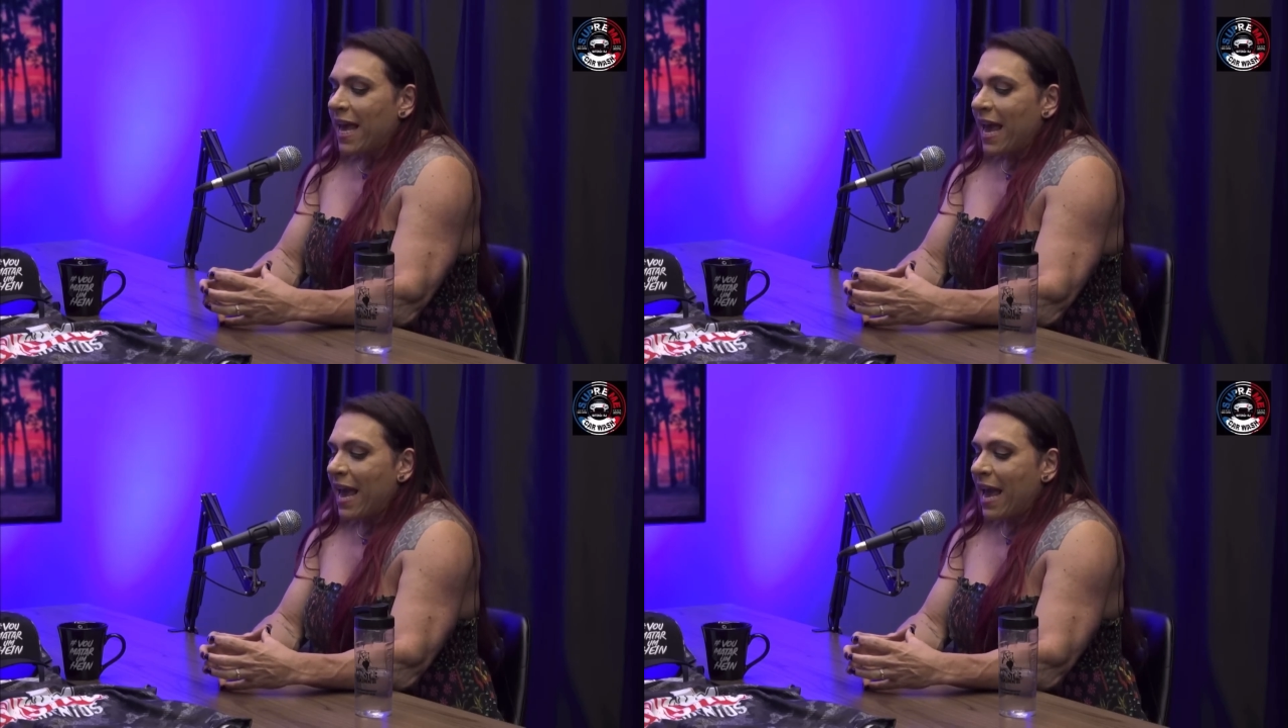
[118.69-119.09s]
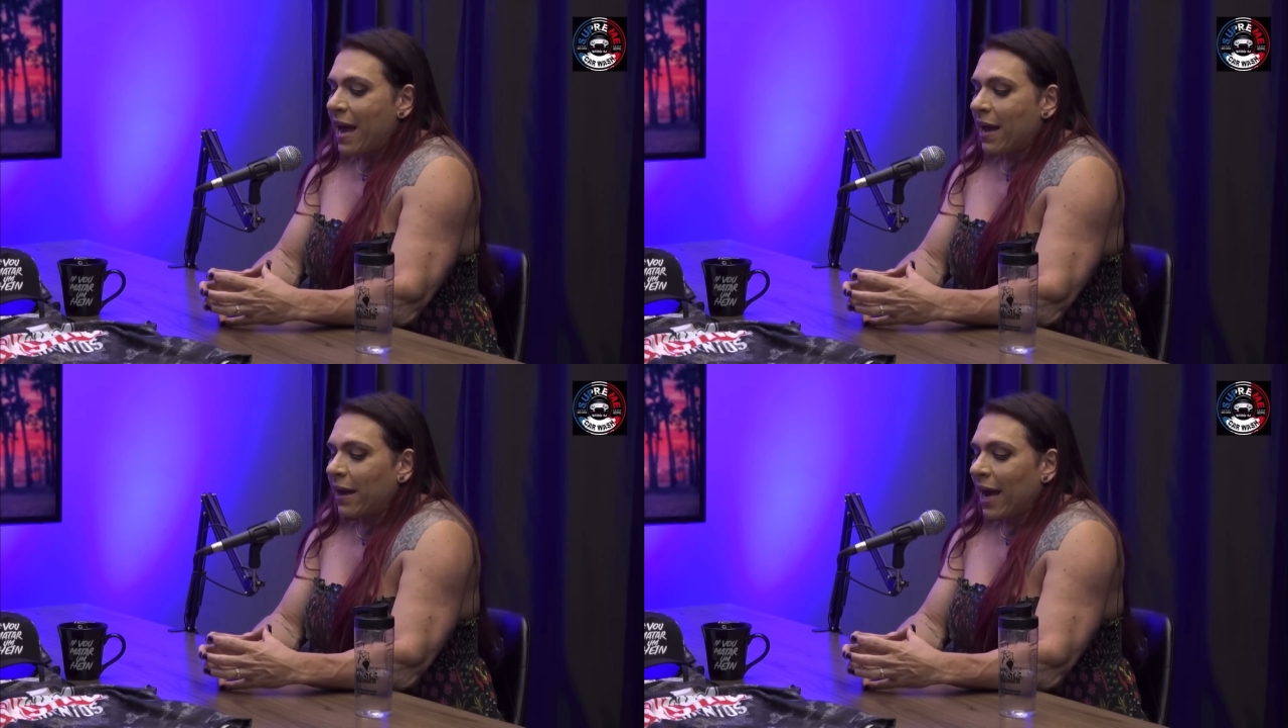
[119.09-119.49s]

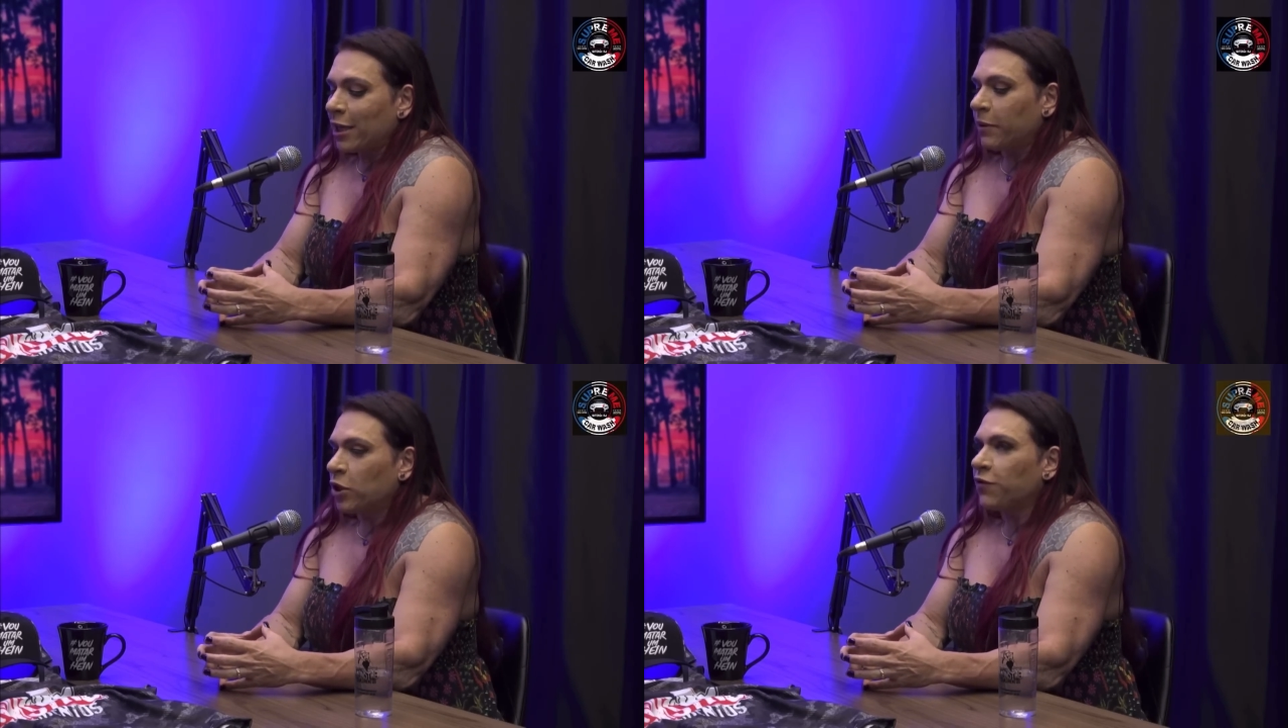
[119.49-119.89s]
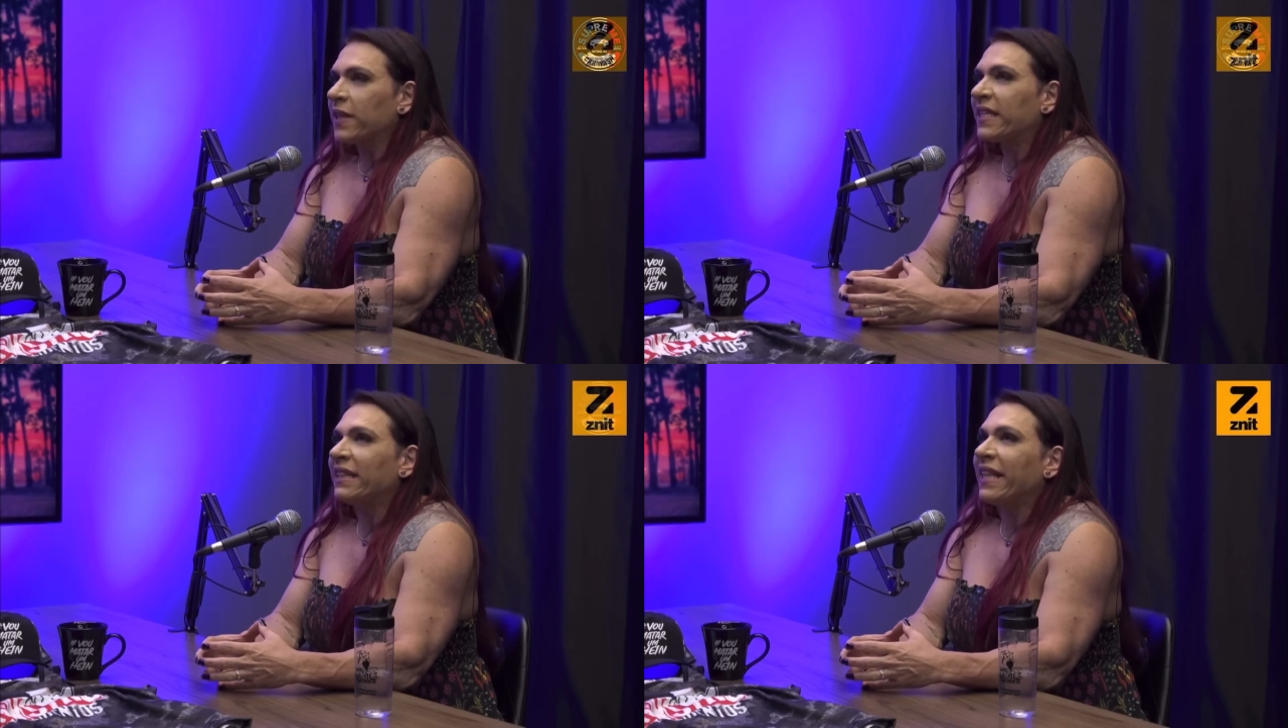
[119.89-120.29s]
é, as pessoas
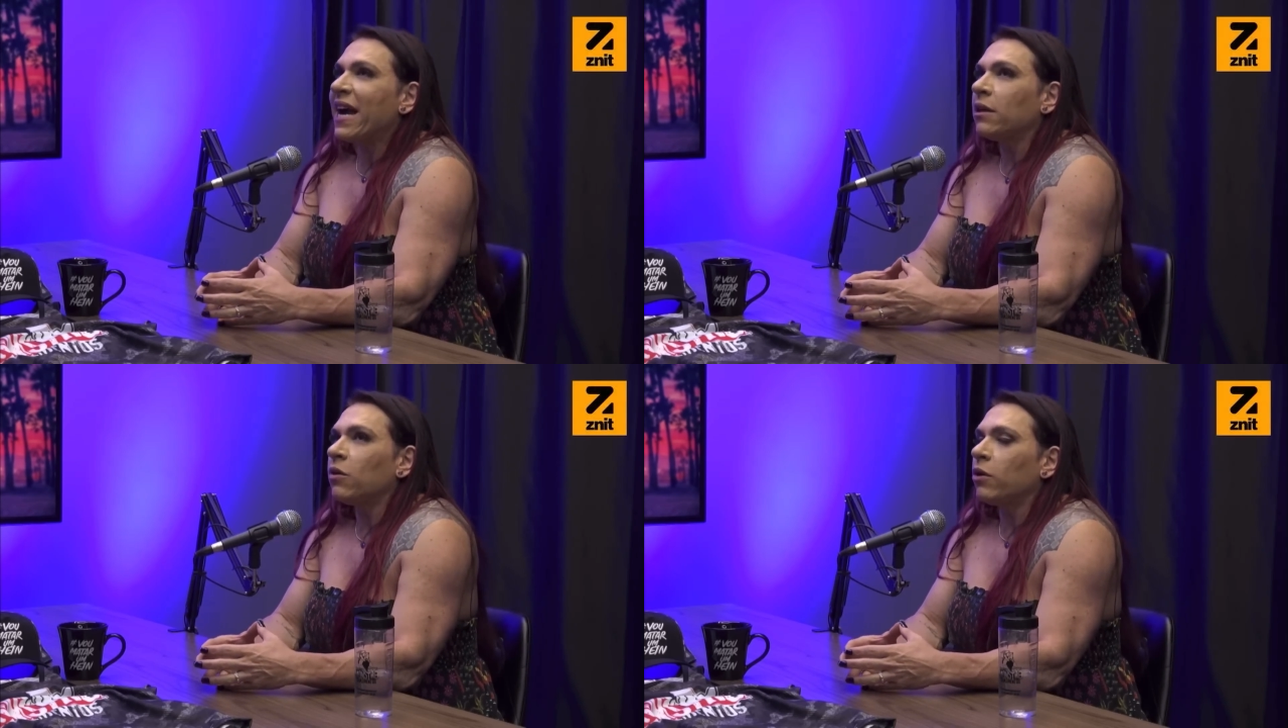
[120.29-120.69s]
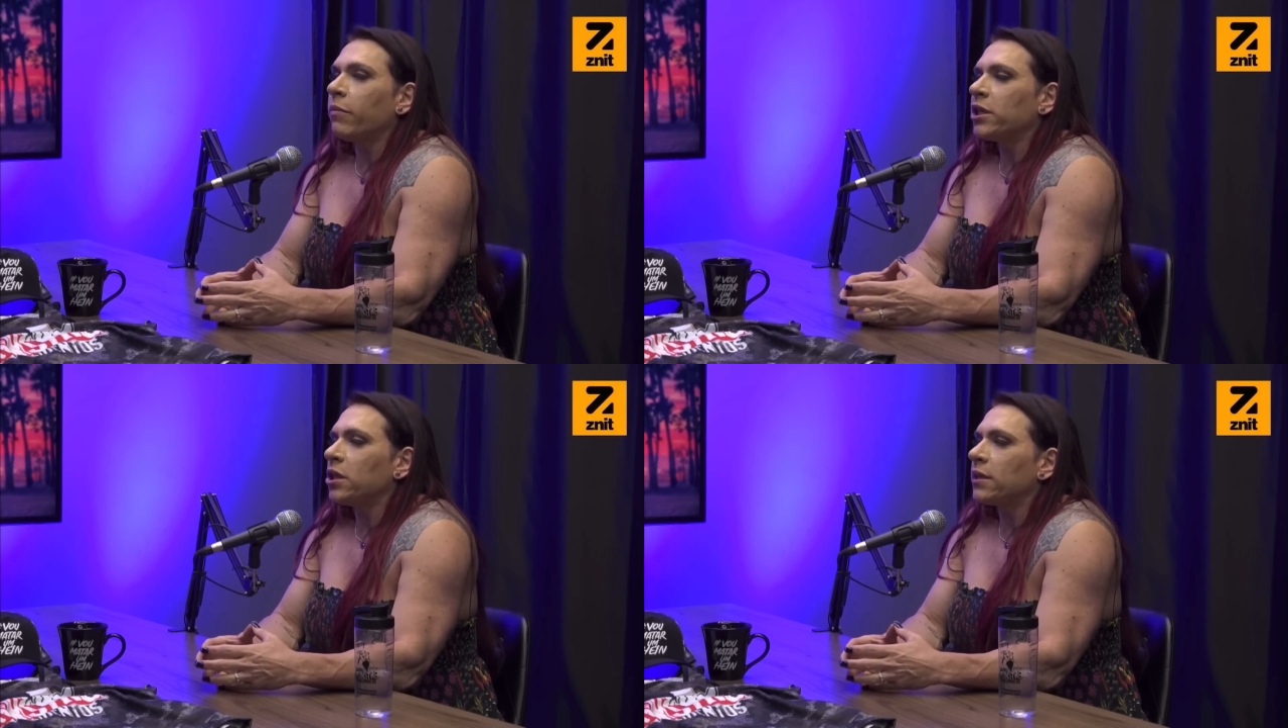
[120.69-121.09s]
falam assim, a Deca não
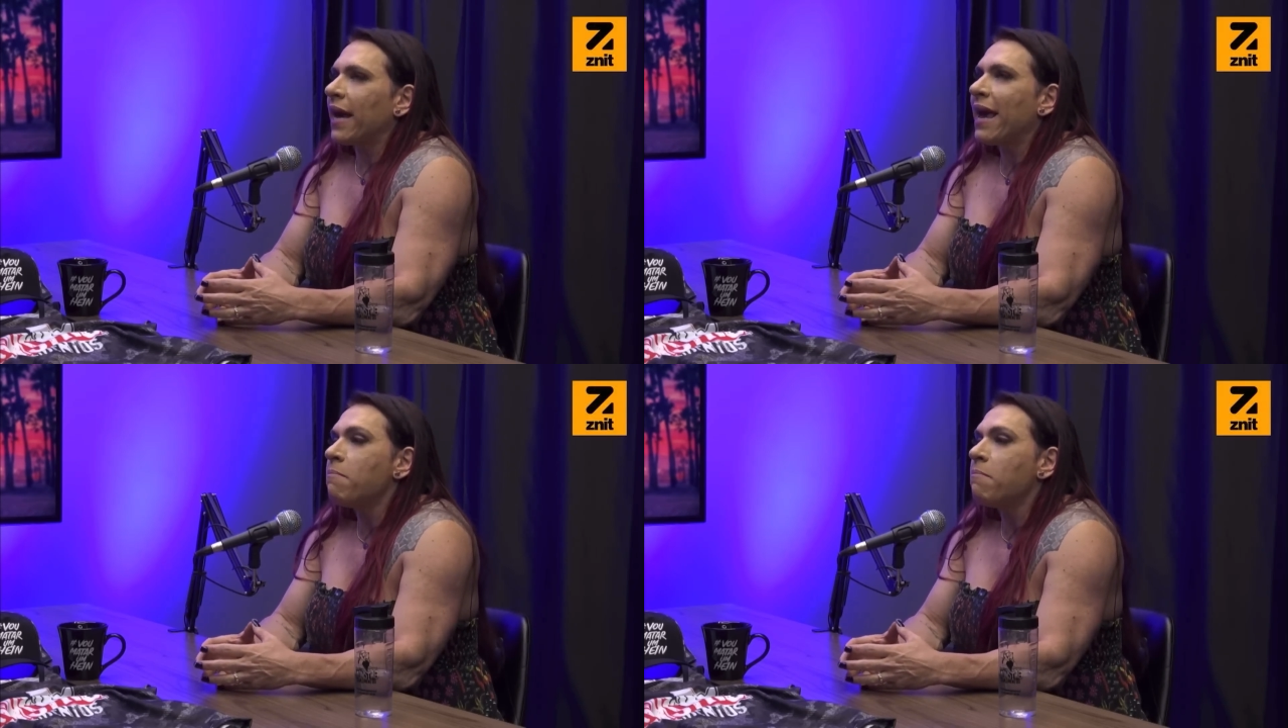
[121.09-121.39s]
aromatiza. É